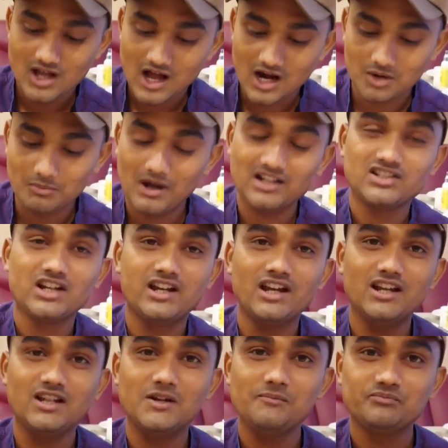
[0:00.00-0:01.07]
আর বাসা
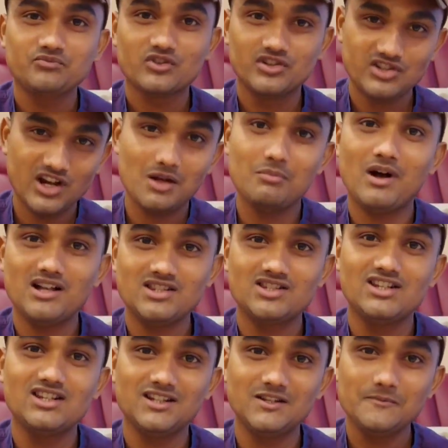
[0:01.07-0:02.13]
খেলে যারা মাছ
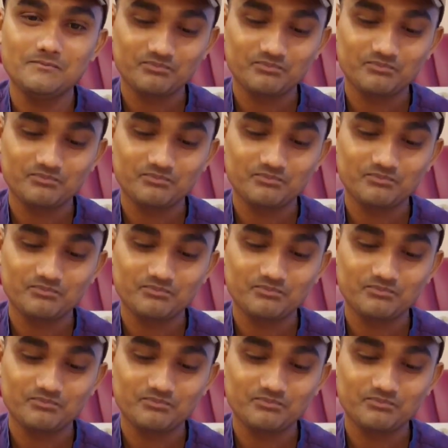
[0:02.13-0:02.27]
চেনে